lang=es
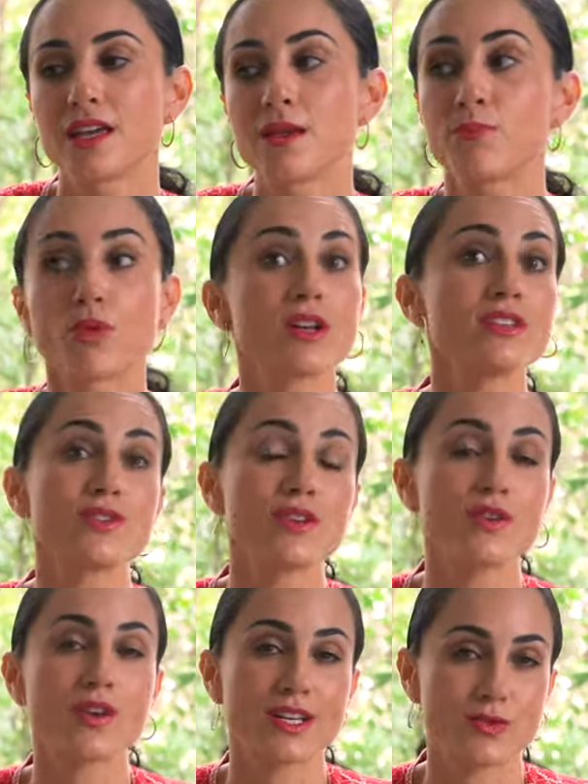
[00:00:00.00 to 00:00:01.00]
Y por eso
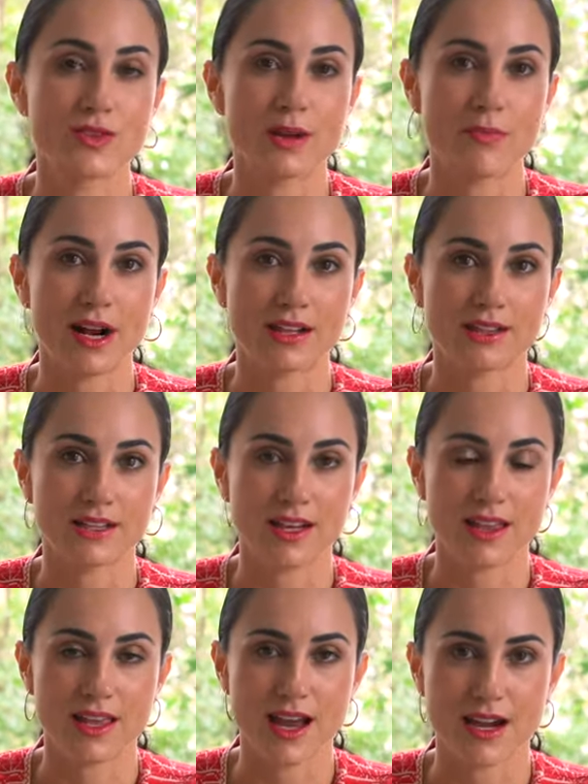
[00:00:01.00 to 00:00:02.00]
digo que es una
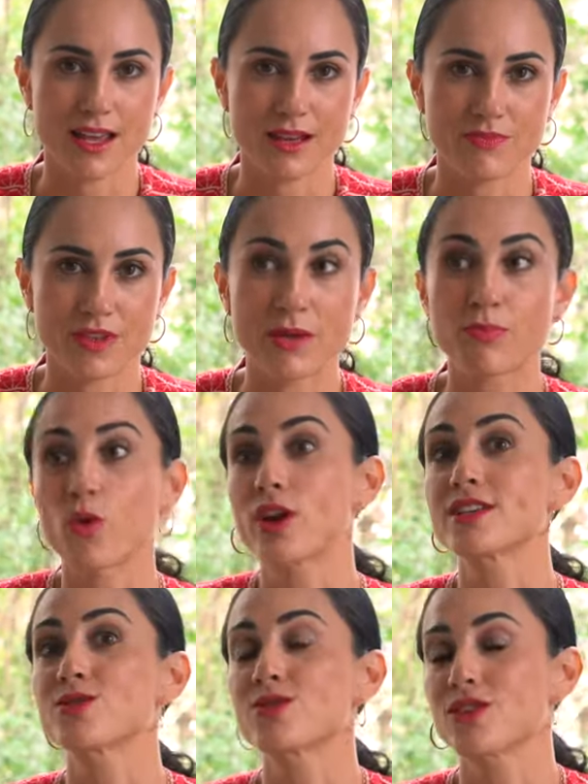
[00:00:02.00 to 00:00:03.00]
práctica diaria. Y
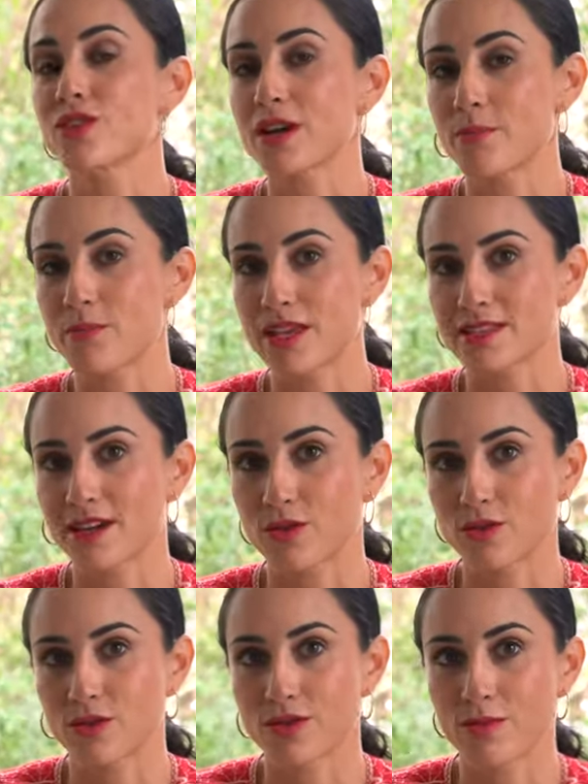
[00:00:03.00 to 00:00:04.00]
por eso digo que
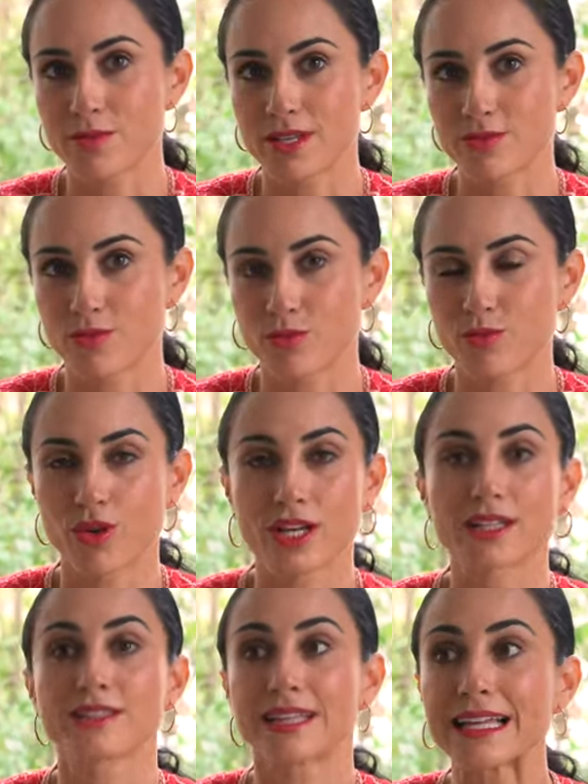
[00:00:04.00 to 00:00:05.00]
empieza con uno mismo.
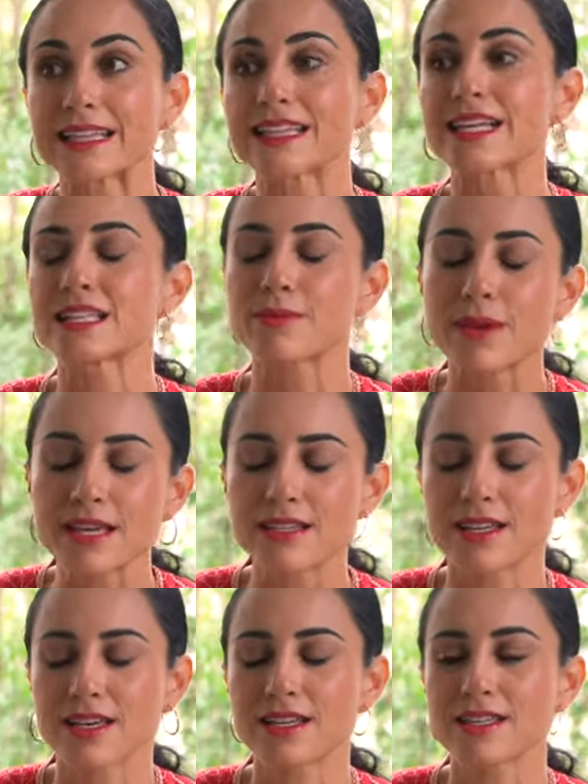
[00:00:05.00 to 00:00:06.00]
Porque tantas
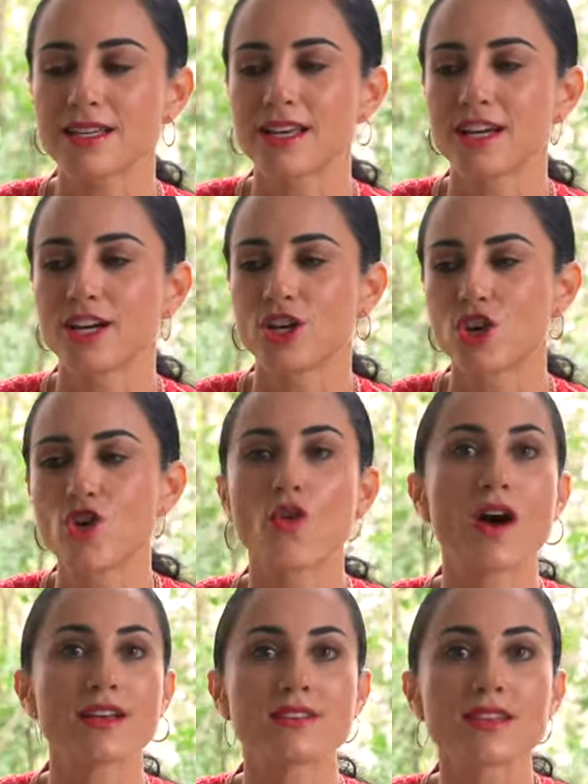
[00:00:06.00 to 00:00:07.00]
veces
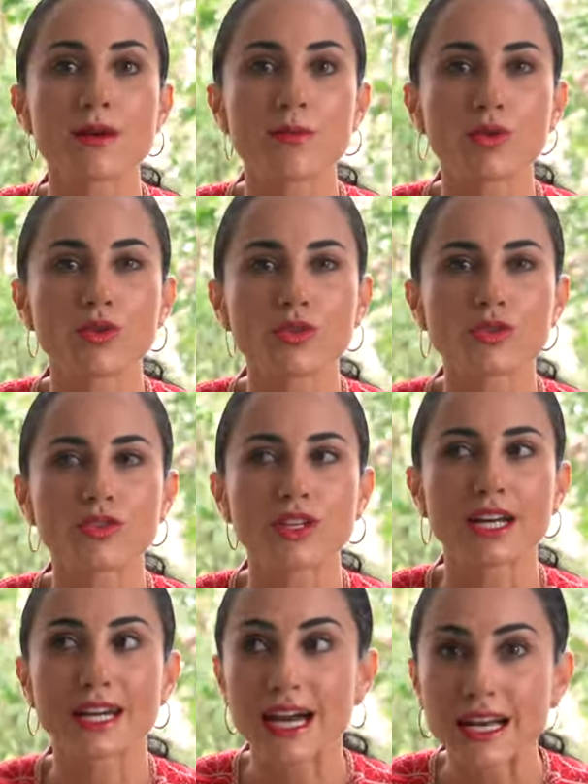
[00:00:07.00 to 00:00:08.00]
no
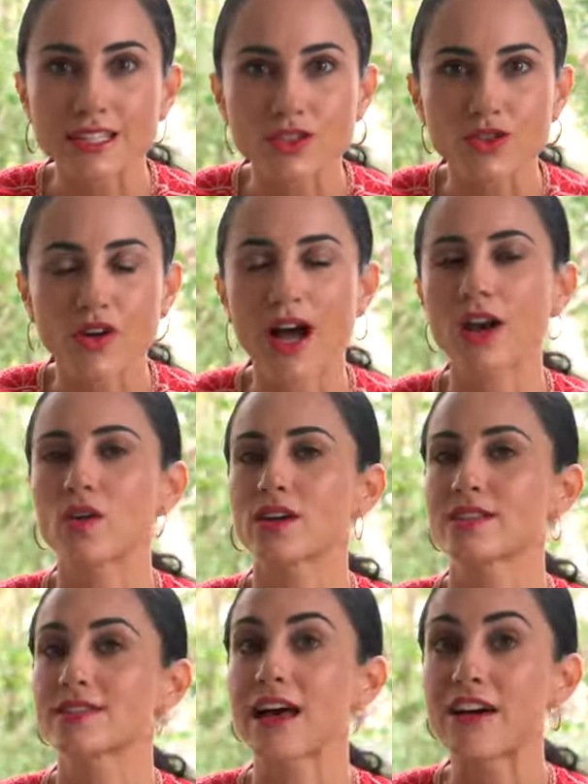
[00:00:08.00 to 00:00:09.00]
hacemos caso a
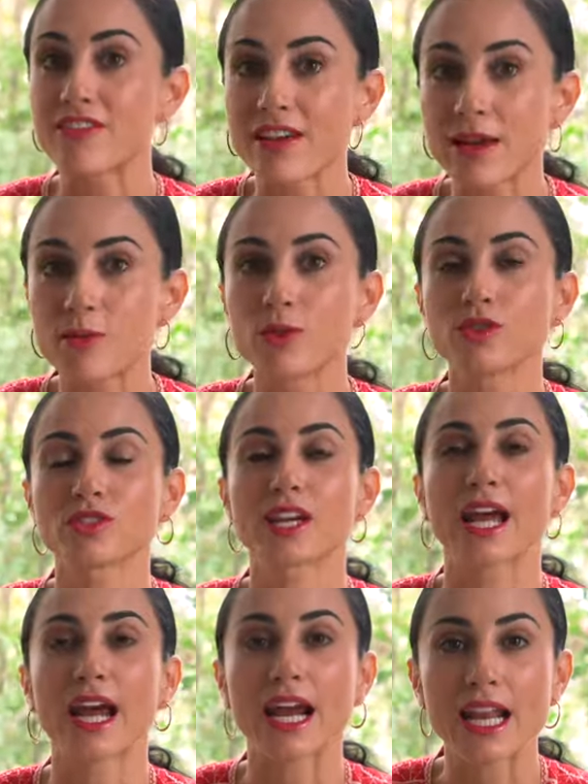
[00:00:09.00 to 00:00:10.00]
lo que sabemos
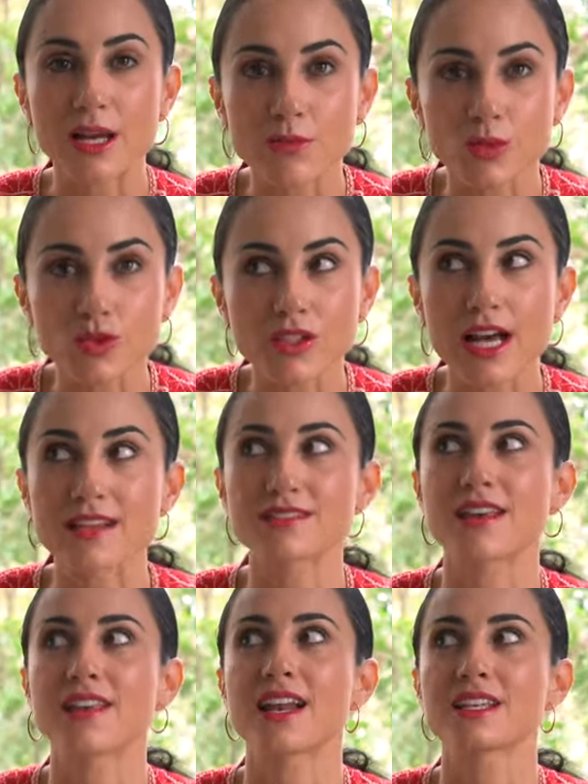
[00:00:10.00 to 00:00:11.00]
que queremos,
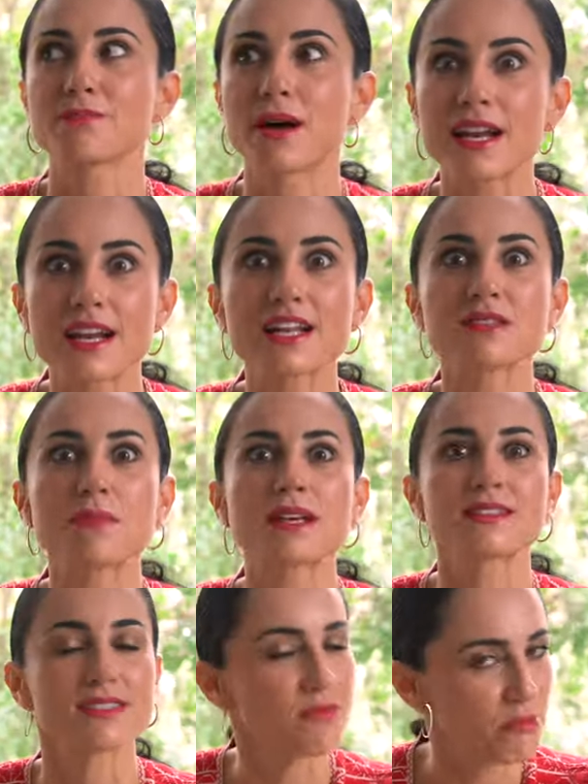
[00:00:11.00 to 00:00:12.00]
hasta de las maneras
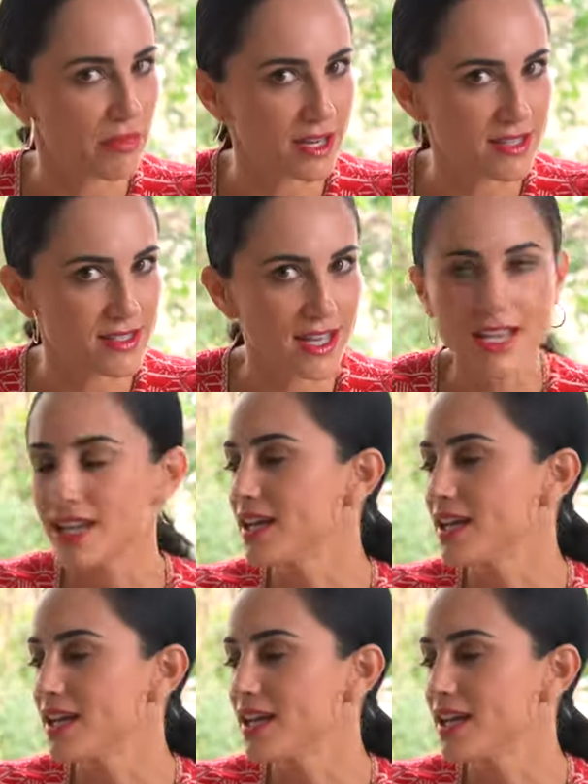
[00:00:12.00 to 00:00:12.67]
más simples.